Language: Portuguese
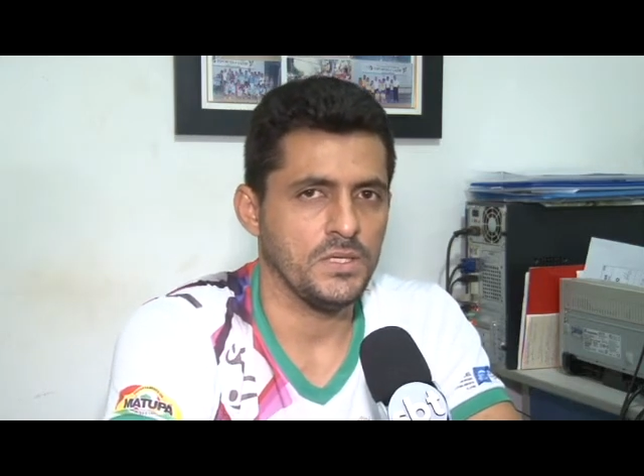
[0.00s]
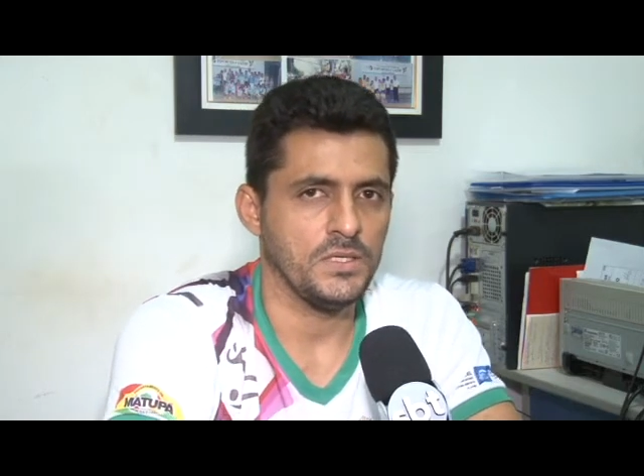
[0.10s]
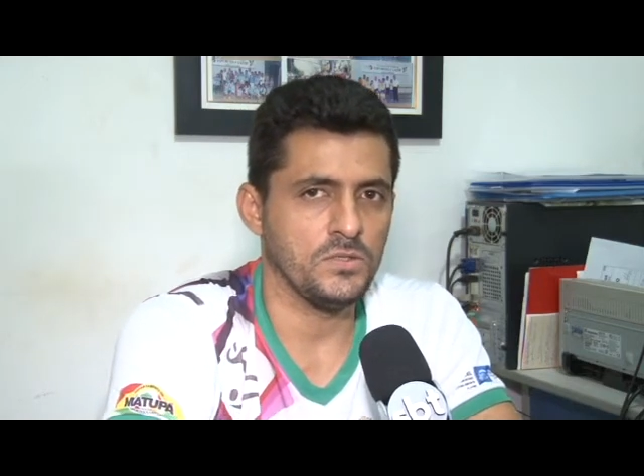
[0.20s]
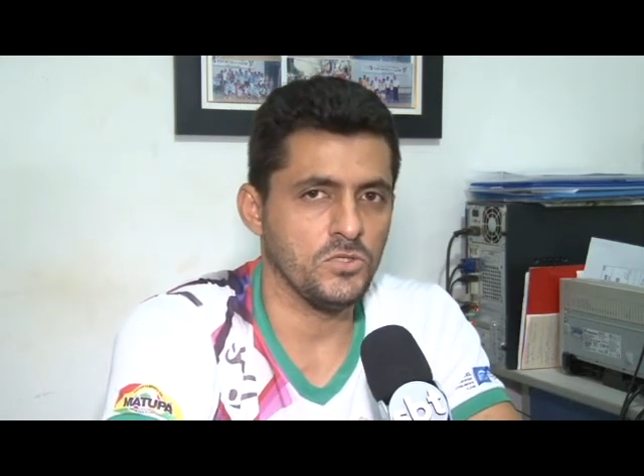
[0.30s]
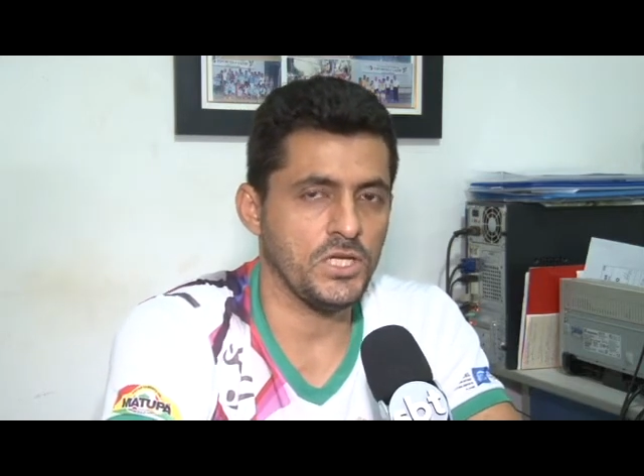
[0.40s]

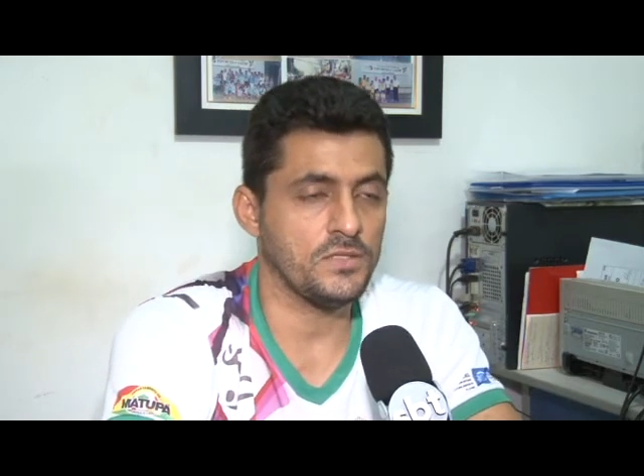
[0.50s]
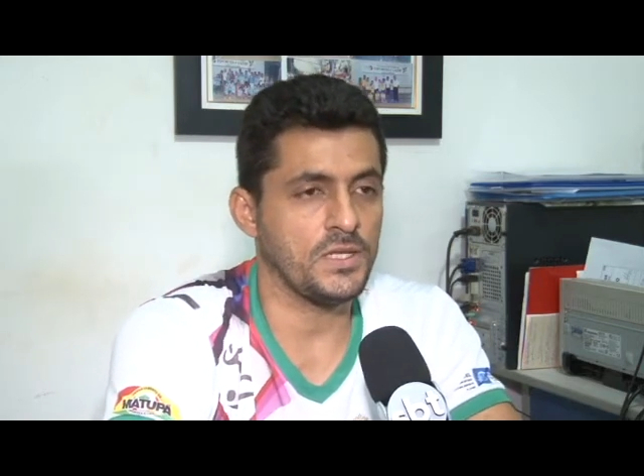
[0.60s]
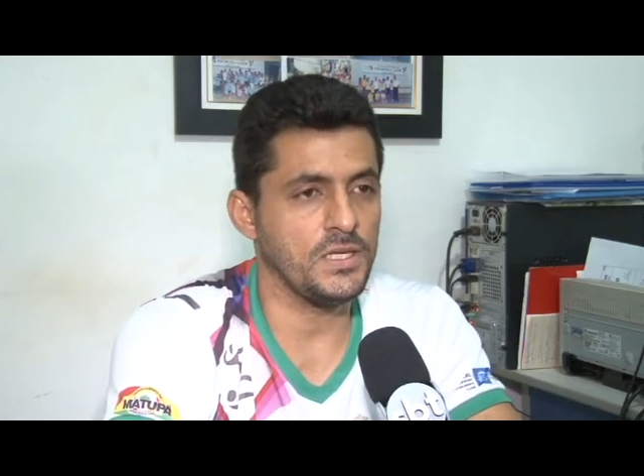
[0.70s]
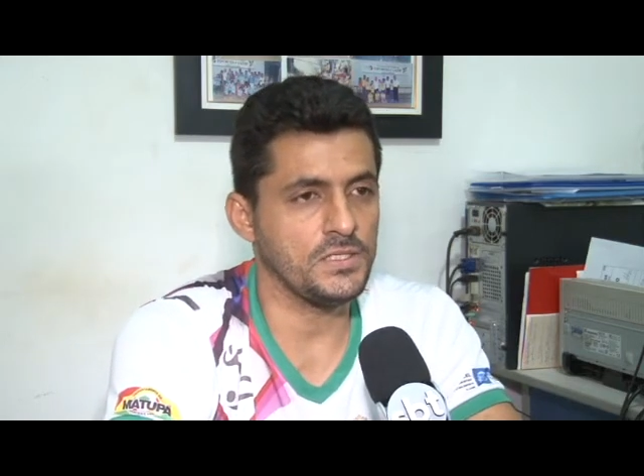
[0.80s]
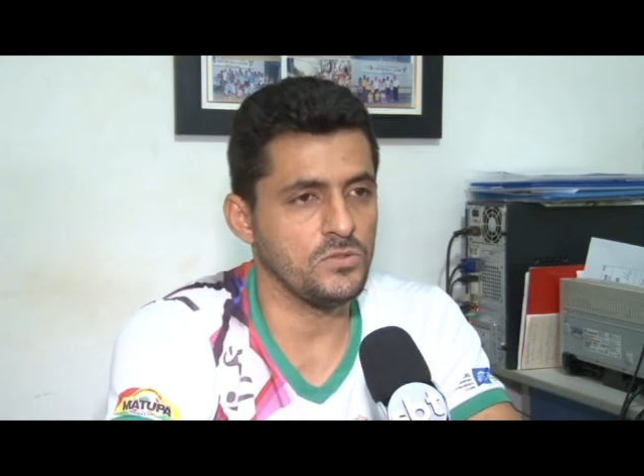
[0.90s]
E no dia
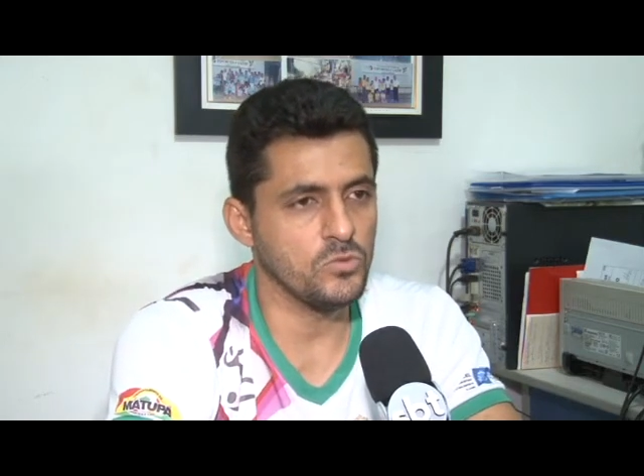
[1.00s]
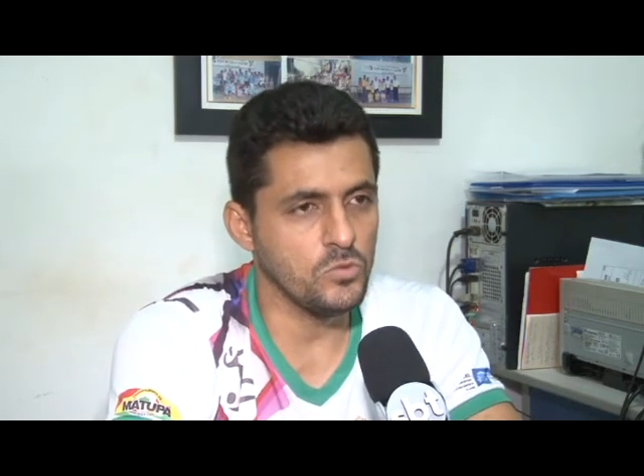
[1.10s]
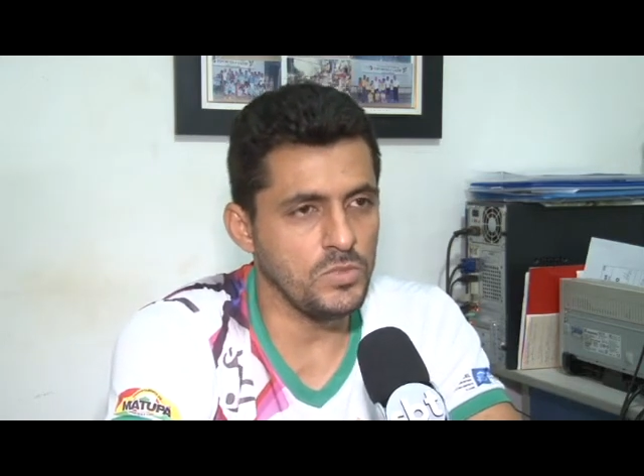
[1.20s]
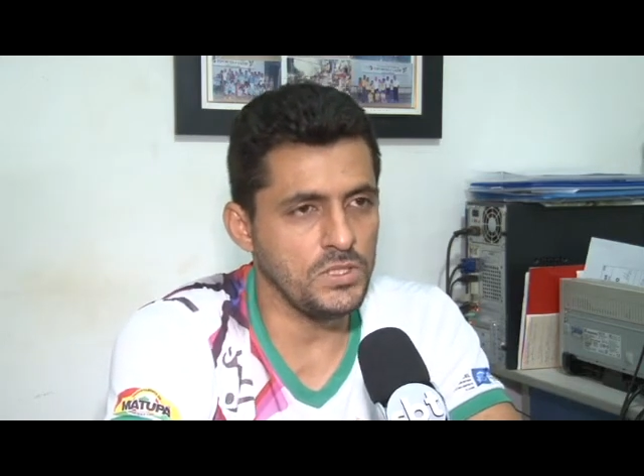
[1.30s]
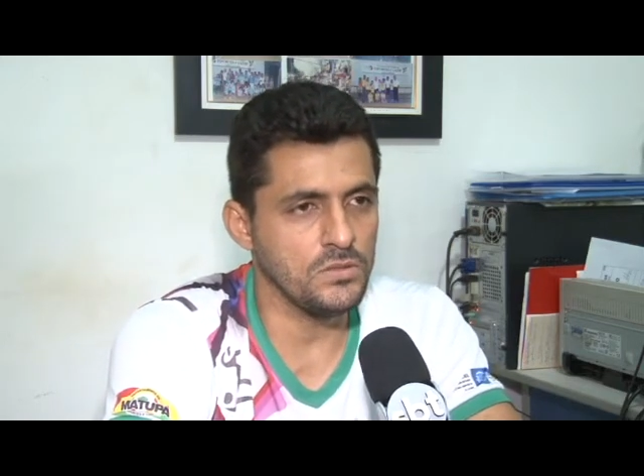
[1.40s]
13, no
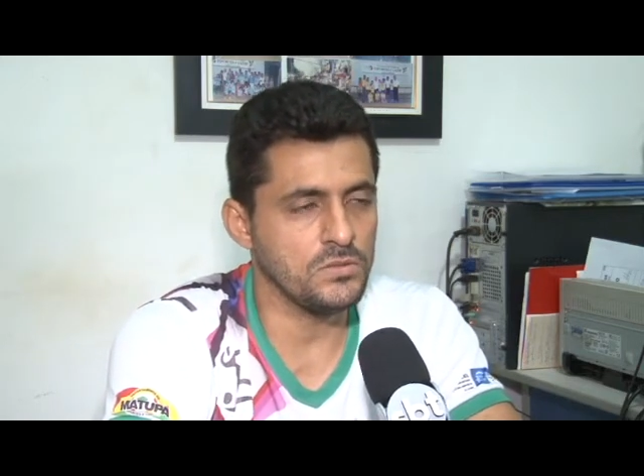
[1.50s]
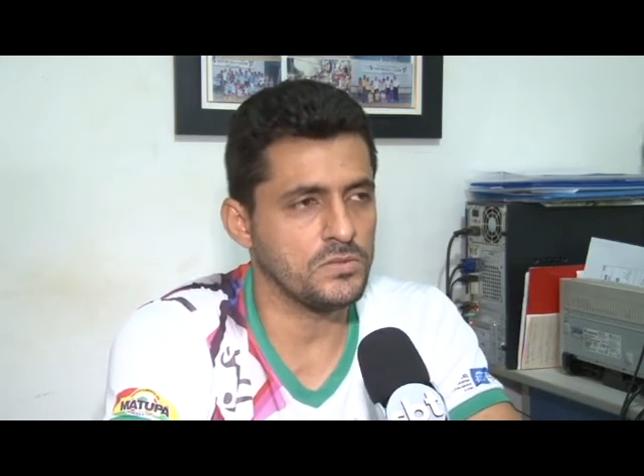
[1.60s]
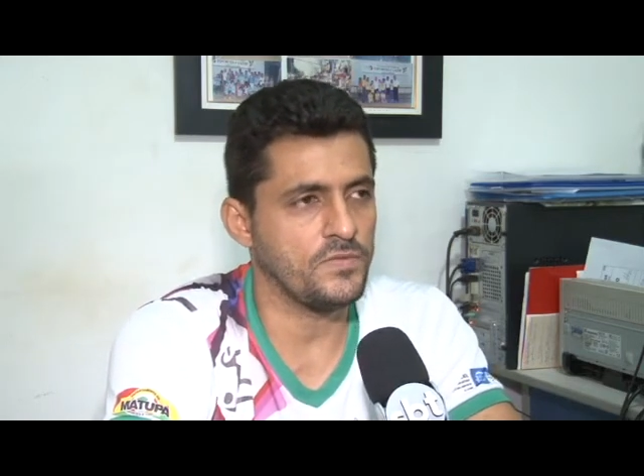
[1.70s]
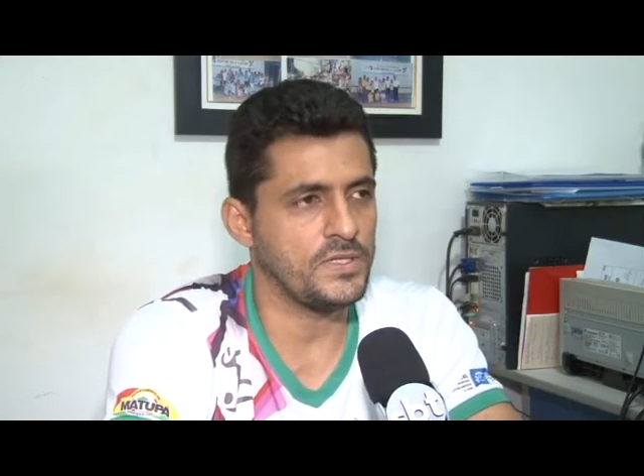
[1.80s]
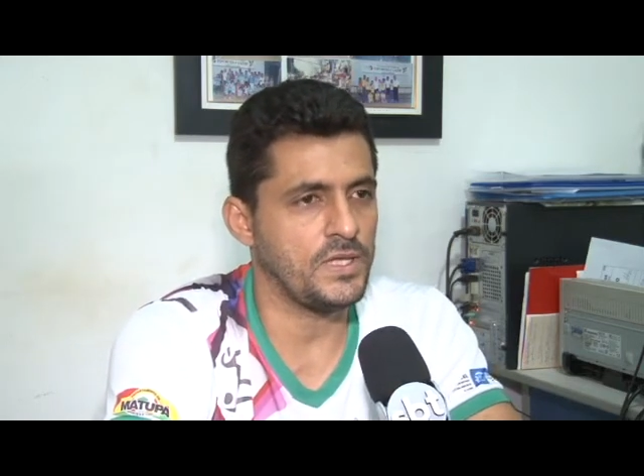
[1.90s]
domingo,
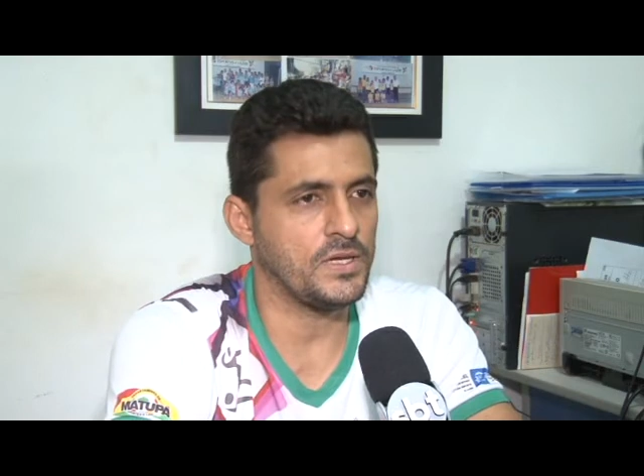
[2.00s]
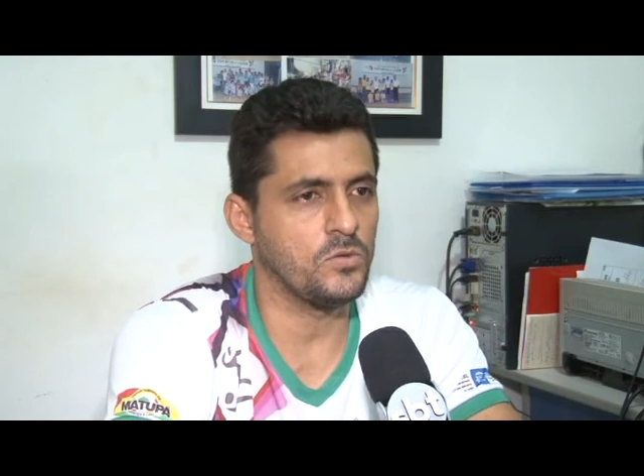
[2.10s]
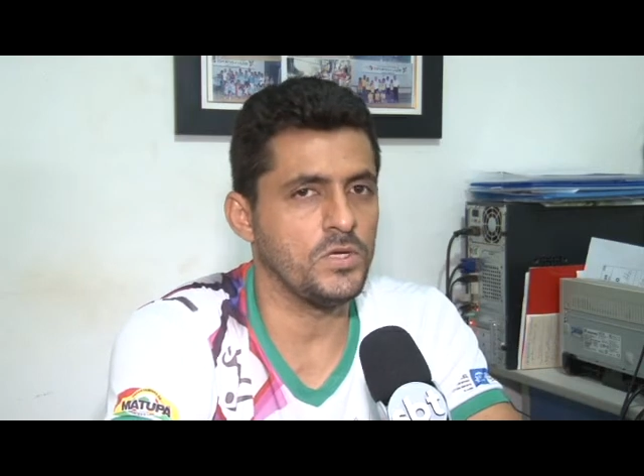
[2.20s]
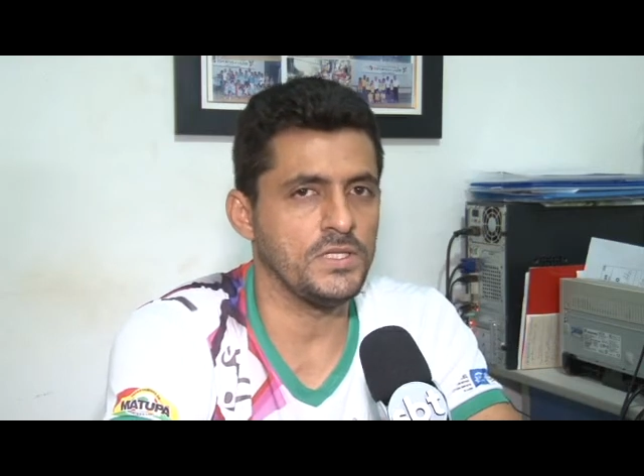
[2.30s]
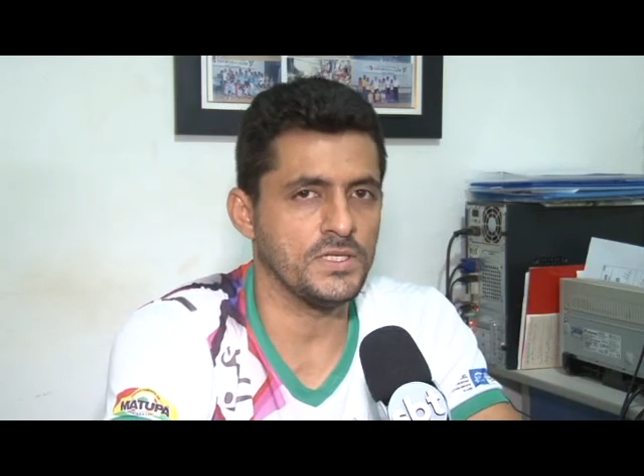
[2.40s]
vai ter a
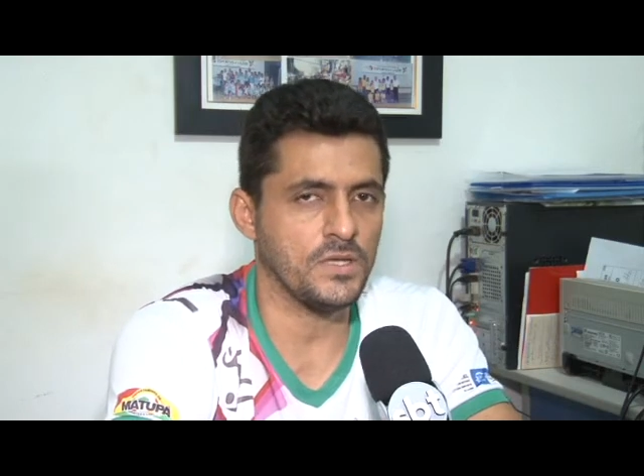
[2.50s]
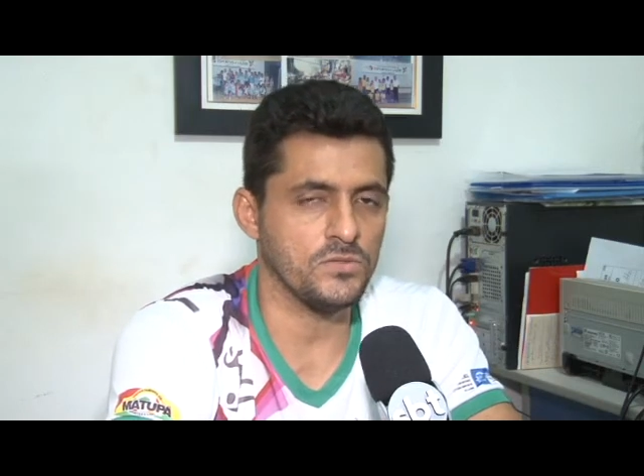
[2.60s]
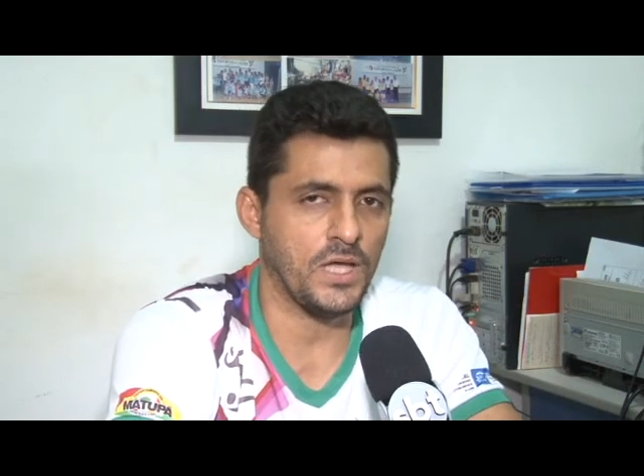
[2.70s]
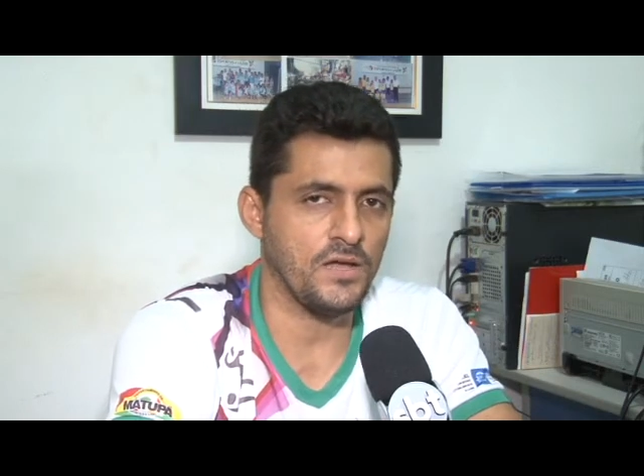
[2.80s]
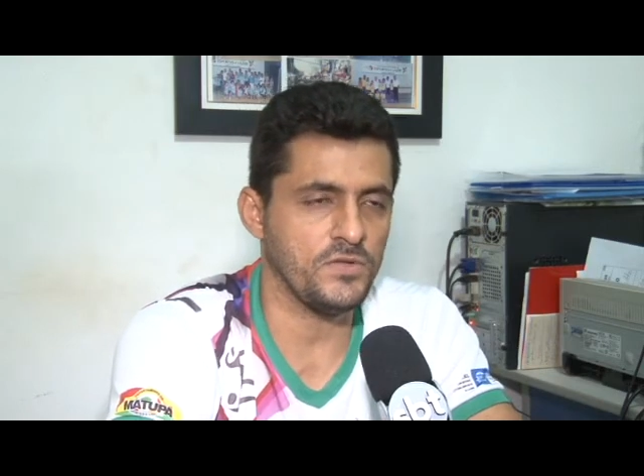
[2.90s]
Corrida
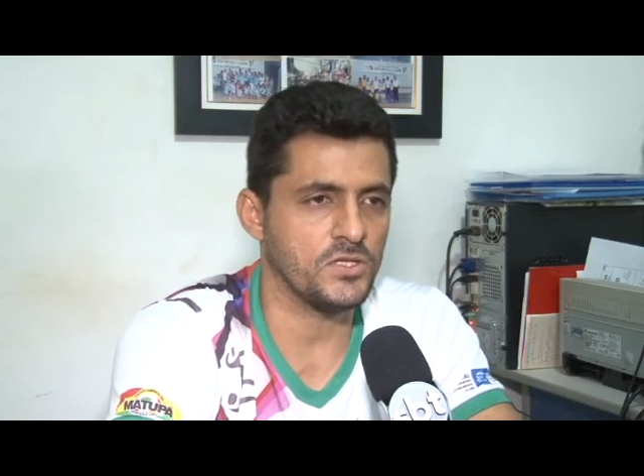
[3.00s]
Saudável, né?